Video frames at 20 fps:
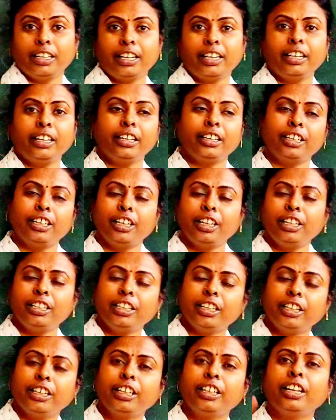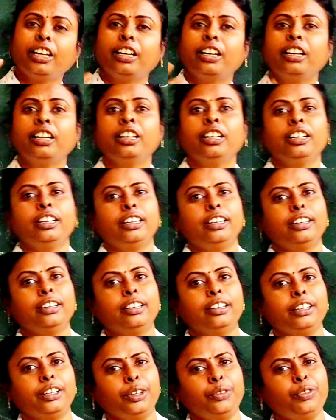అరే నీ దగ్గర
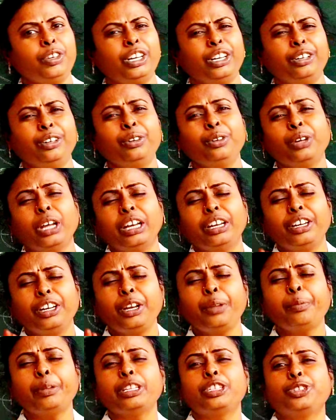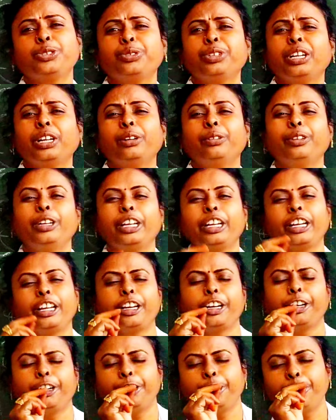ఇవి రెండు అన్ని మంచి గుణాలు ఉన్నాయి రా ఈ
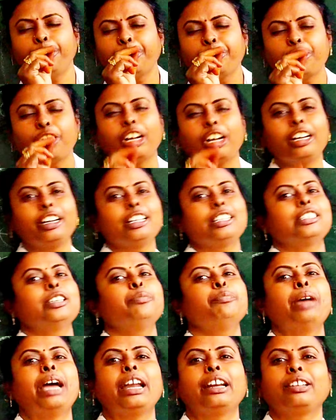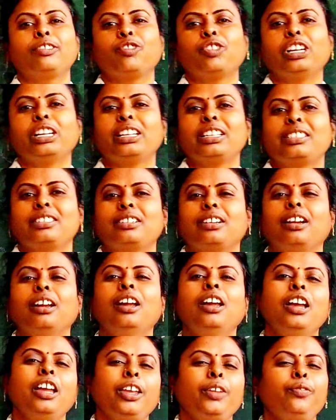రెండు క్వాలిటీసా బ్యాడ్ క్వాలిటీస్ రా
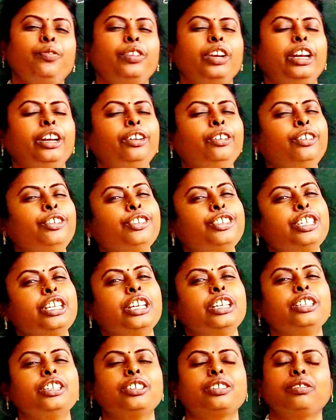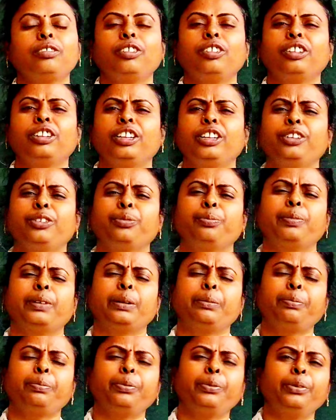ఇవి రెండు నువ్వు చేంజ్ చేసుకున్నావు అంటే నువ్వు
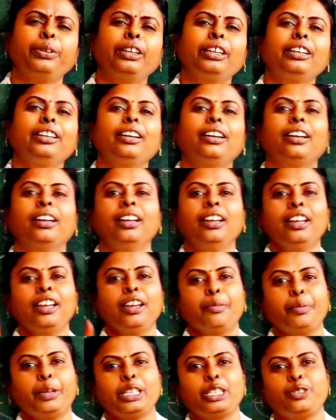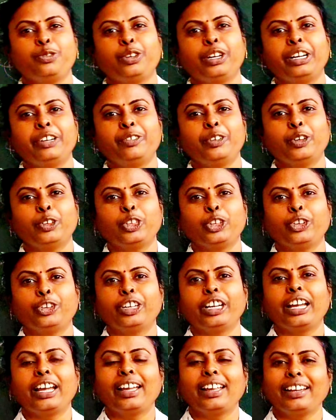పరిపూర్ణంగా మంచివాడివి
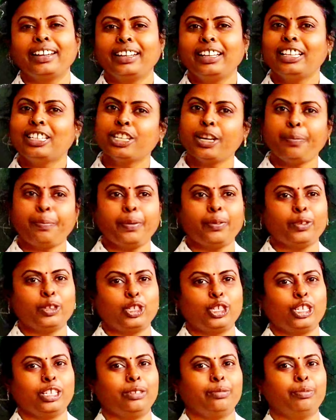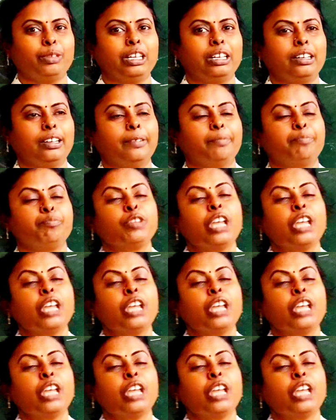అవుతావురా అని చెప్పవచ్చు అనమాట